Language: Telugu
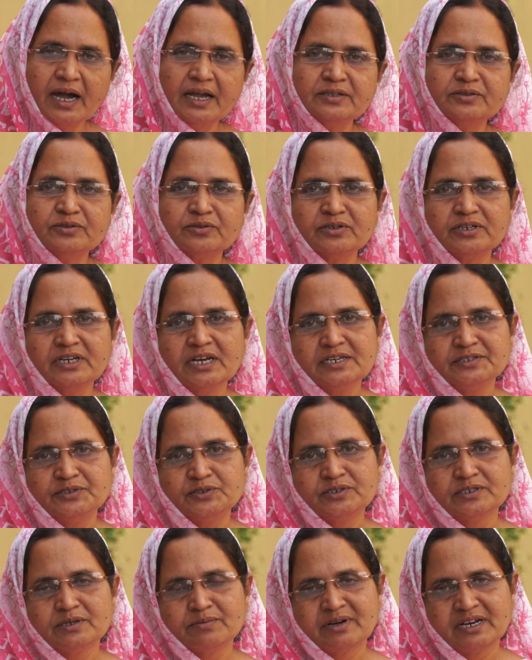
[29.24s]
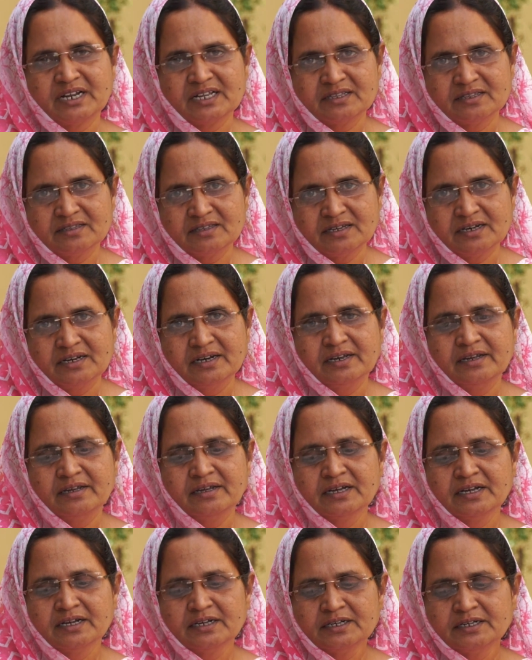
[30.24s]
ఆయనతో నిలిచిన మనందరినీ
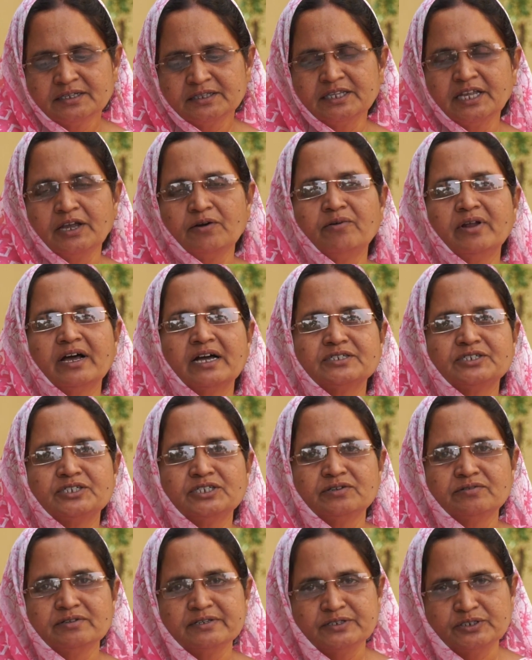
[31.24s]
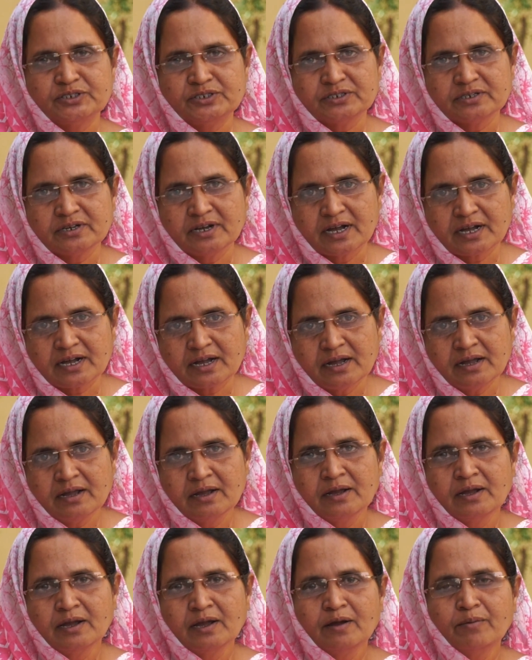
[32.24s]
దేవుడు ఆశీర్వదించినగాక
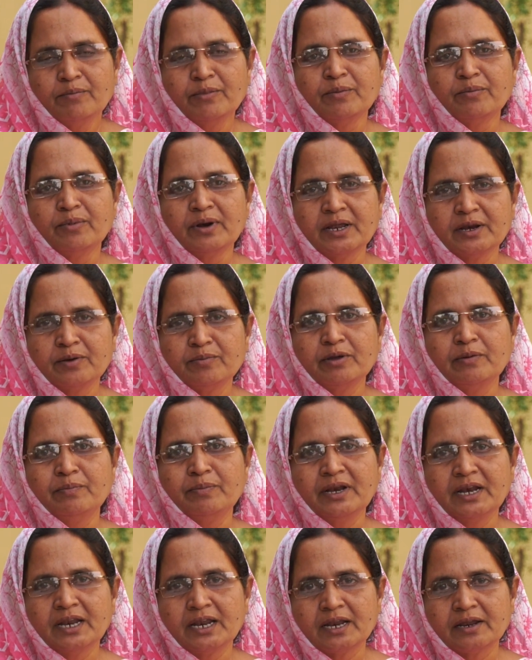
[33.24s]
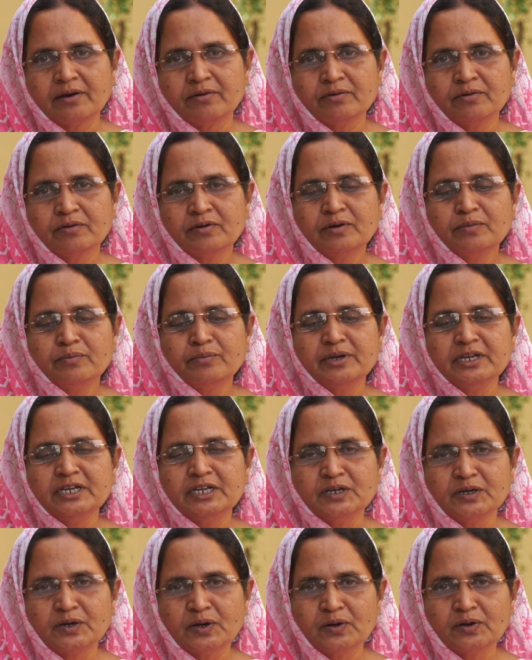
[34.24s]
మిమ్మల్ని మీ పిల్లలను మీ
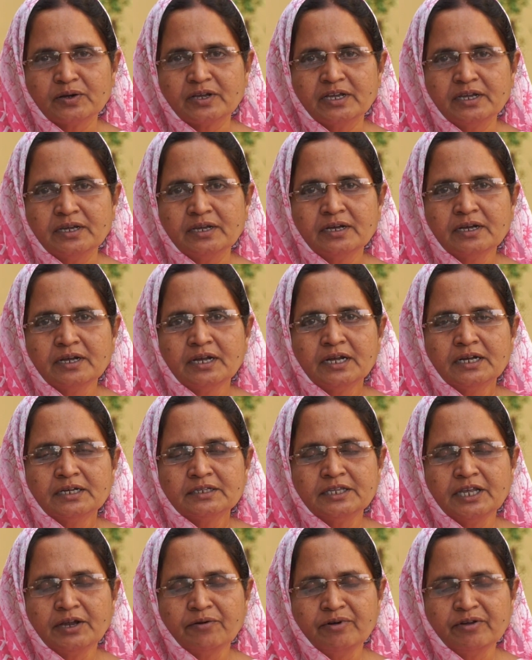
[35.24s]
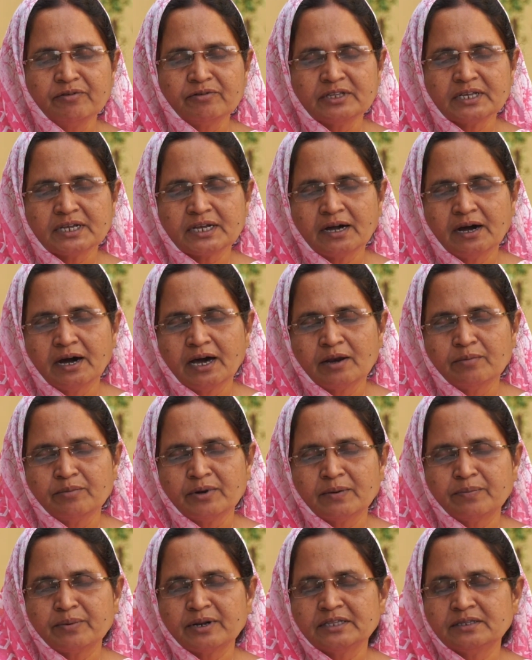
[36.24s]
ఇంట్లోకి దేవుడి
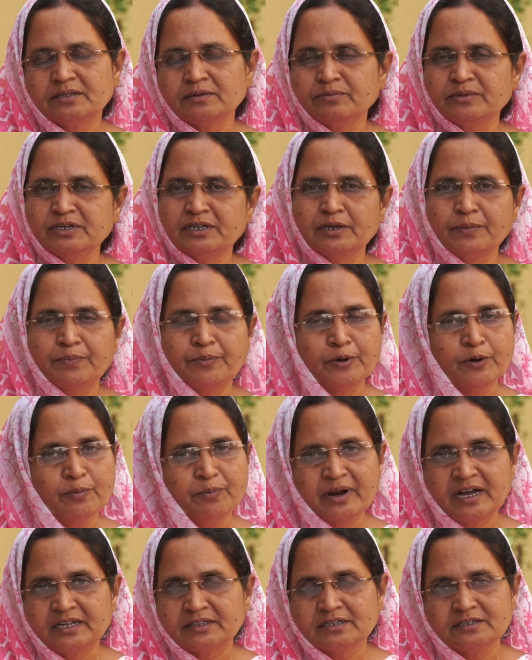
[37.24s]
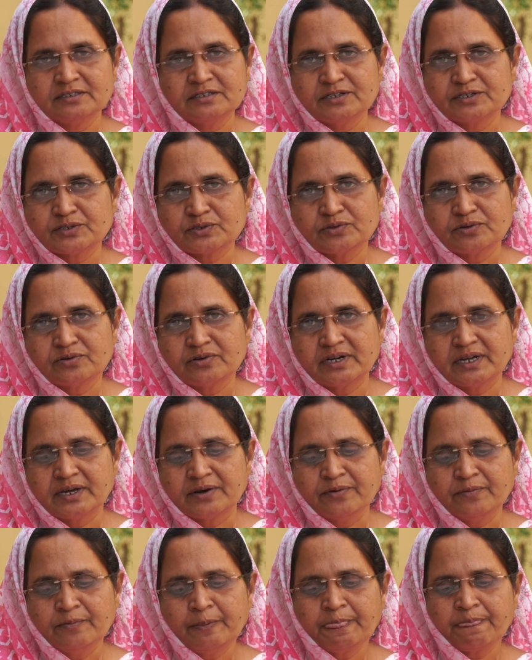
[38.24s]
ఉదయకాలమున ప్రతి మీరు ఎప్పుడో ప్రార్థన చేసుకుని
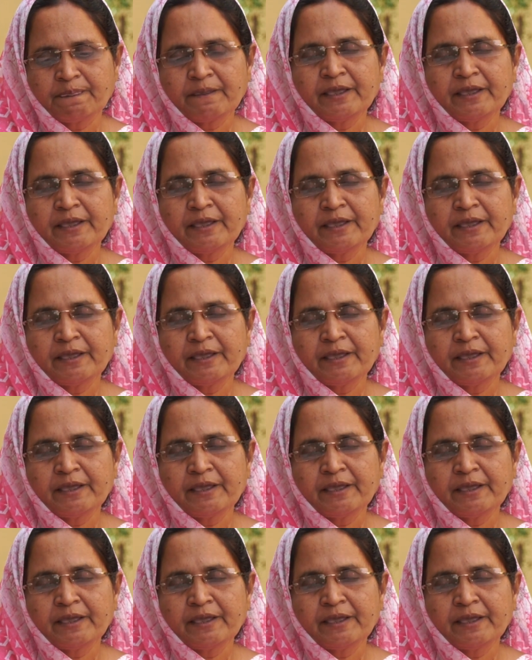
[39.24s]
ఉంటారు